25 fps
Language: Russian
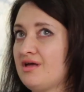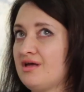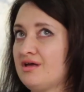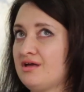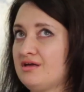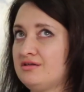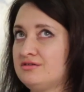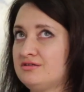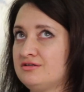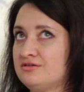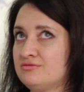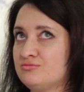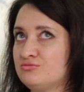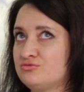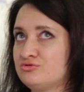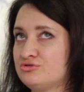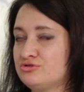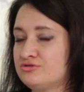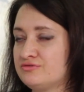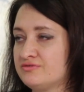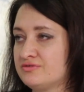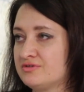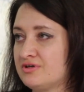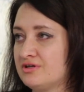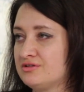Это
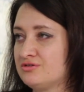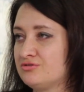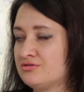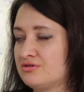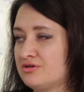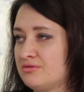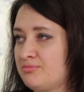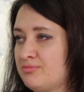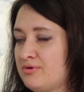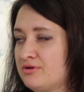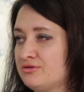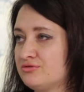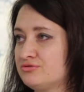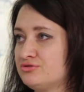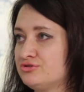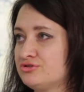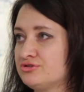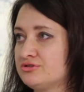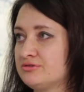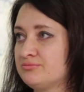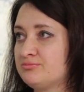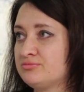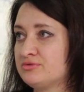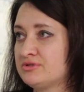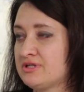имущество, которое
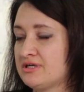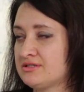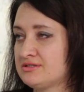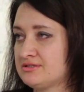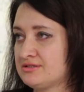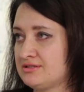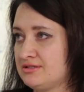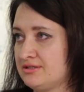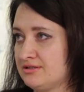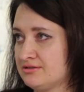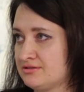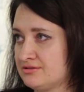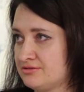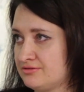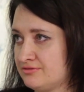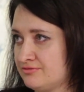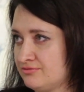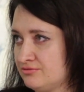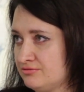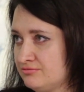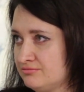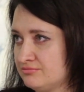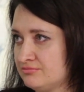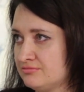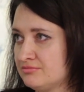получено по
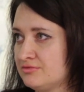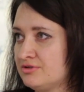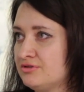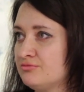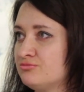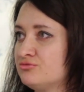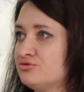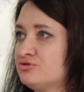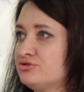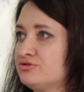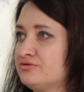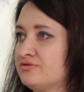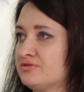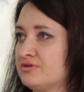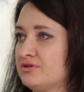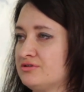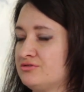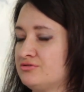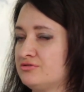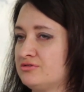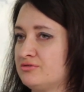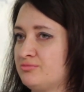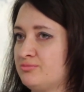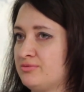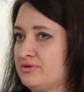наследству, имущество,
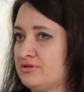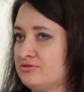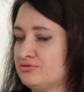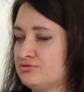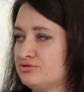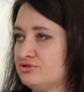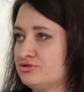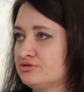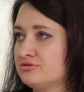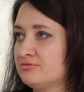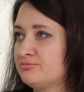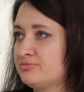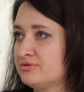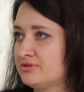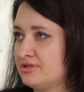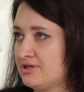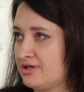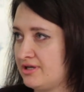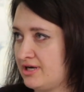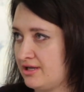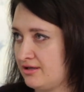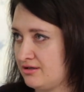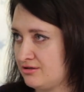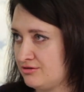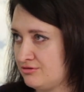которое получено по
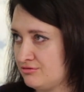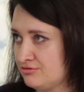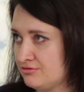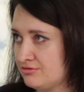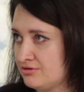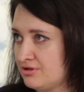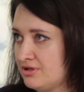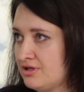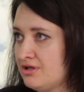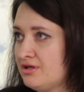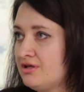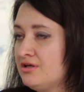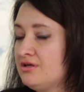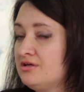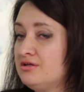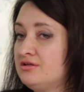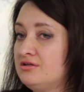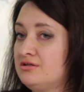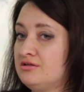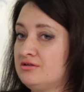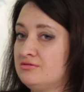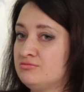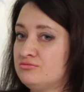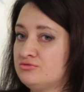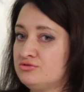дарению,
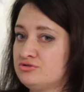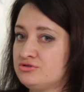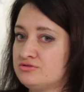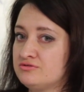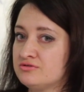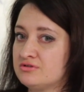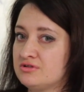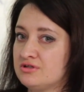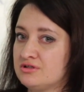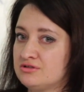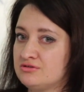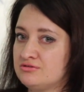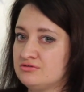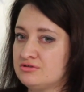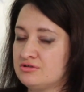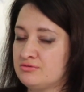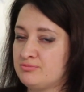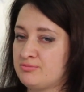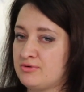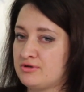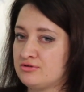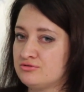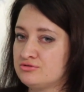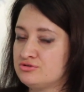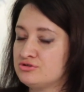и имущество, которое
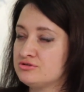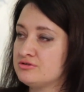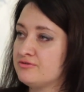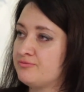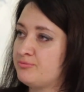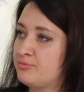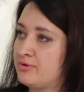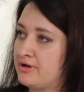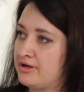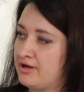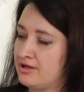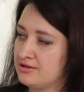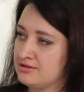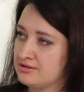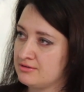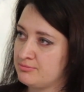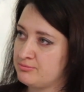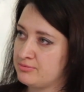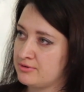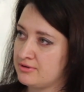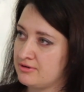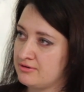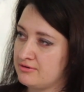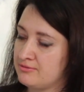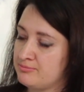получено в порядке
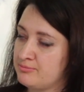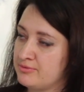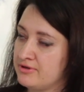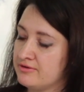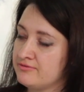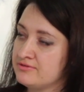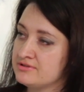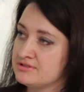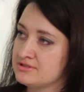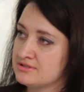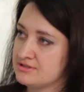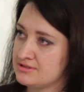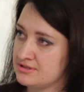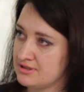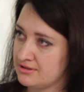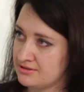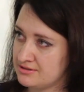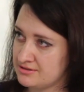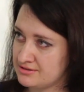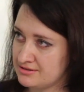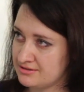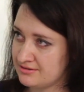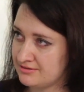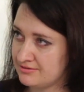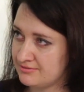
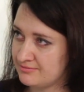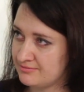приватизации.